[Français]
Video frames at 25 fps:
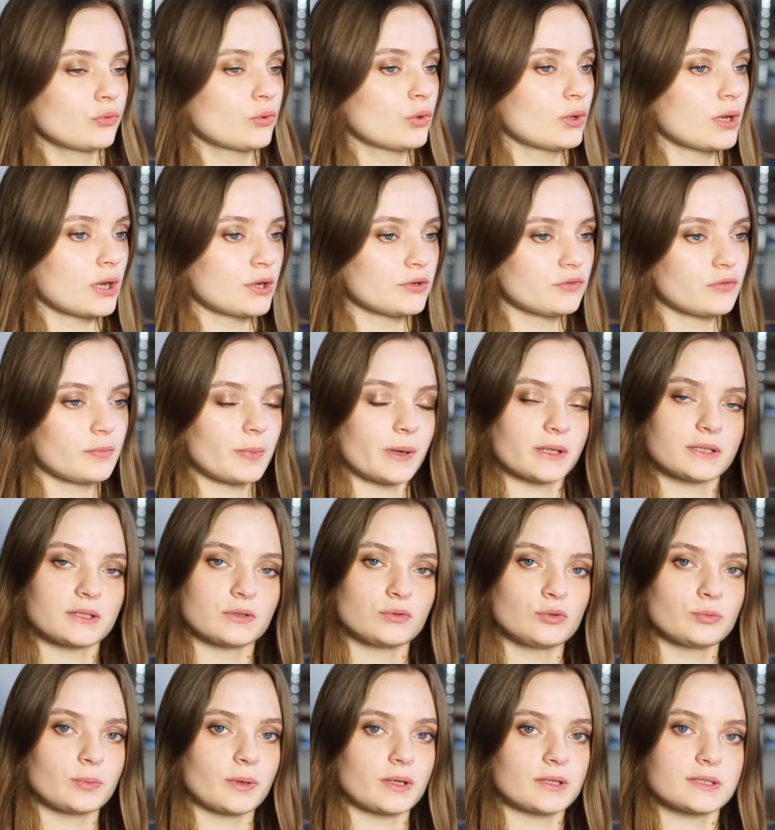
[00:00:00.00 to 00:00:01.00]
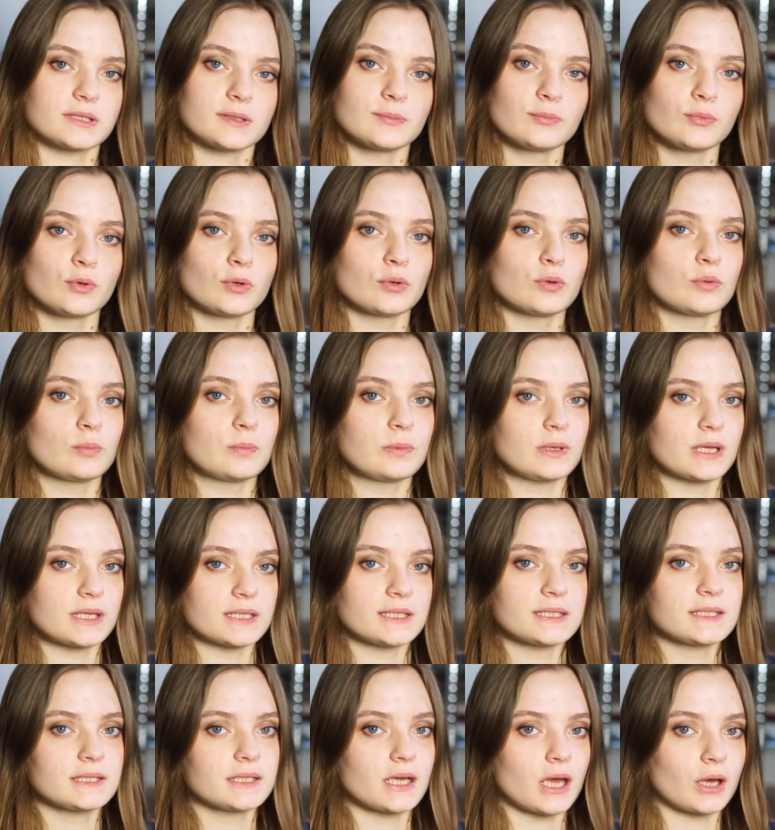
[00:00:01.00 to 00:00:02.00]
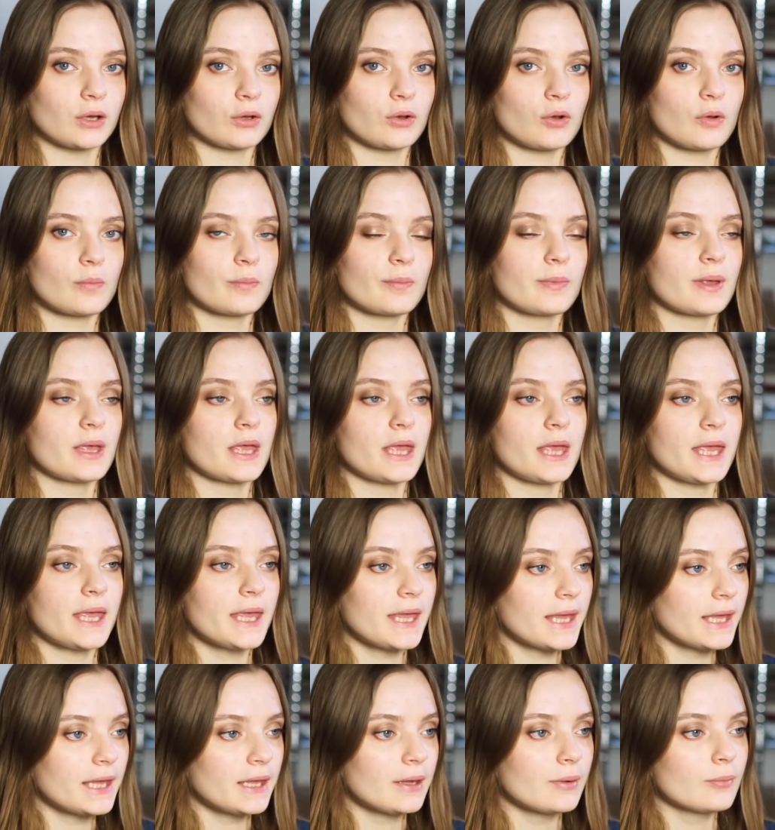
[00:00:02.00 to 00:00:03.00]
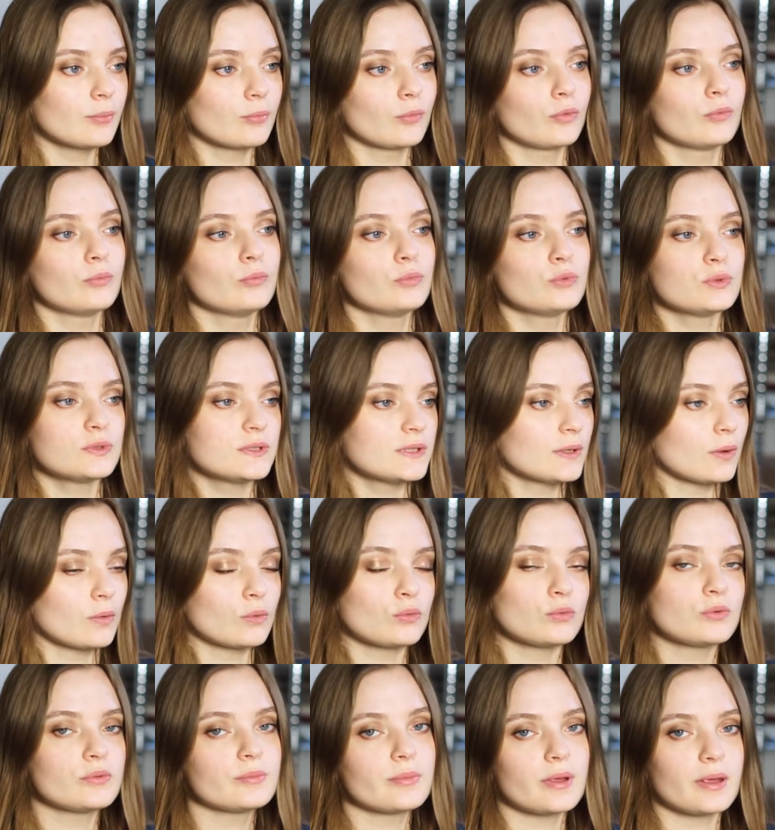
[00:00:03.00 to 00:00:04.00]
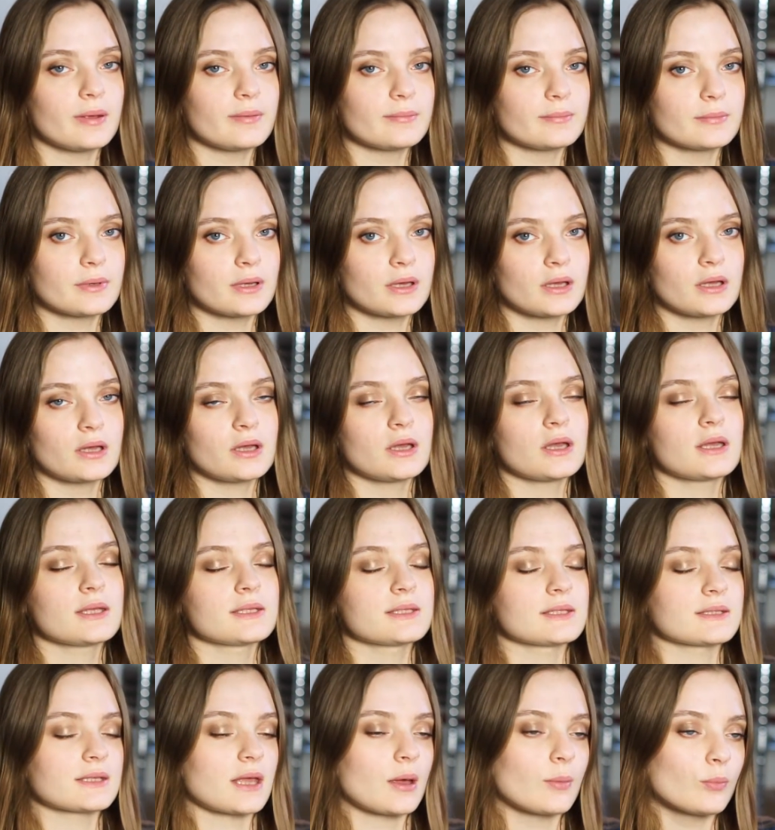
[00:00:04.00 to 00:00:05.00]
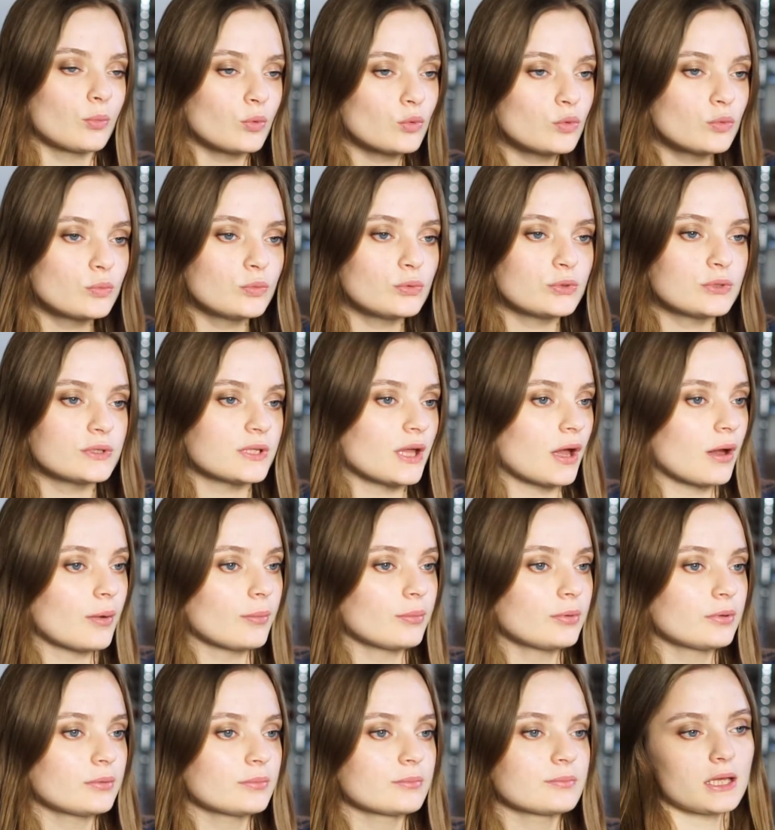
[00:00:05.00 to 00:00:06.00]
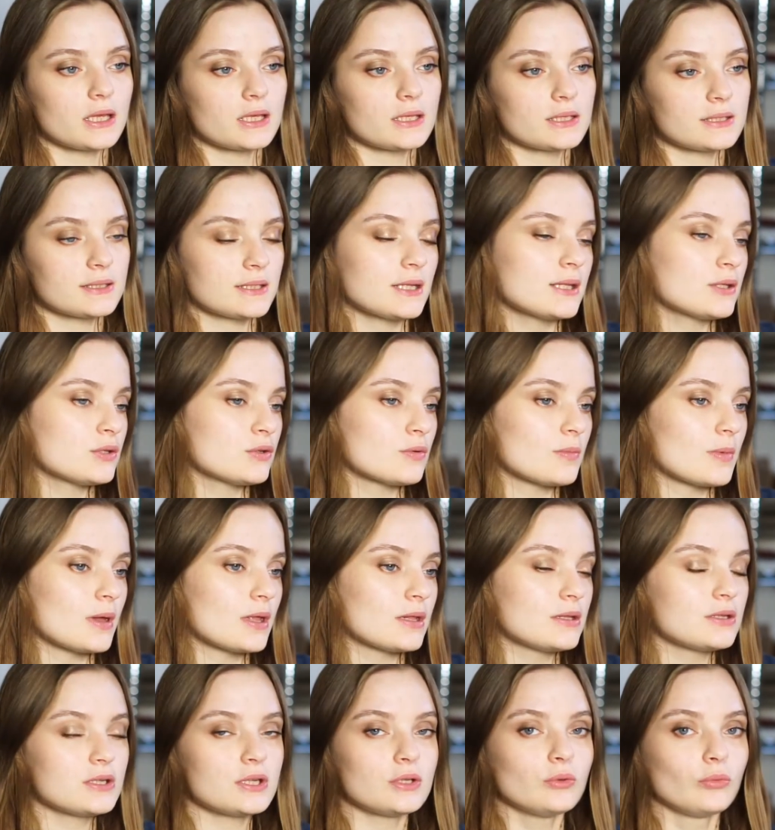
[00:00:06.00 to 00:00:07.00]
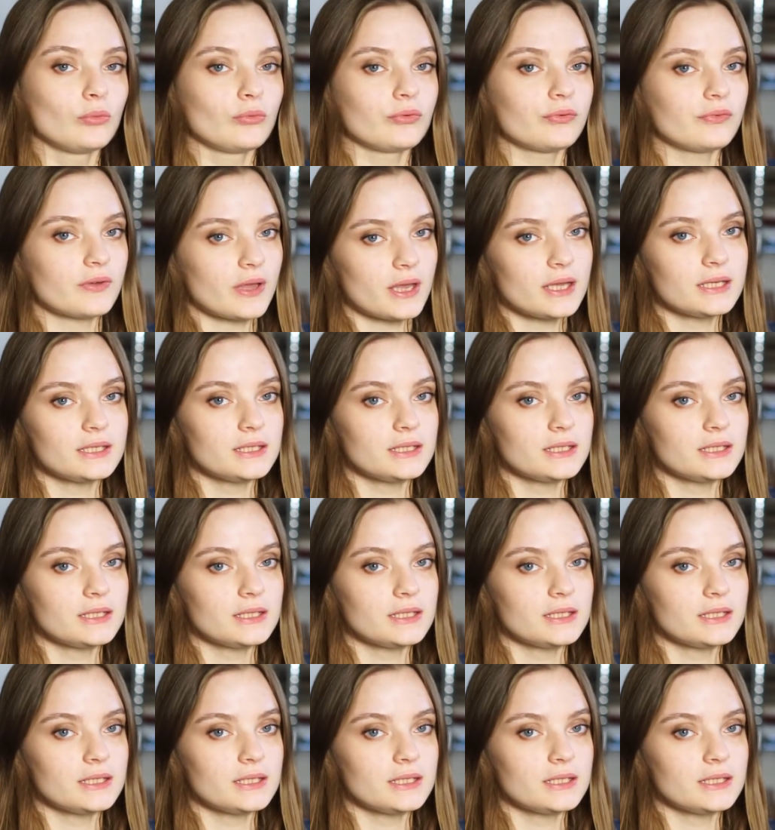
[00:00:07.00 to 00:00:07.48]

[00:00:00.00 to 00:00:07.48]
que là je vais partir du principe que le plasticarium est mon musée en lui-même, ce sera beaucoup plus simple. Cette semaine j'ai donc fait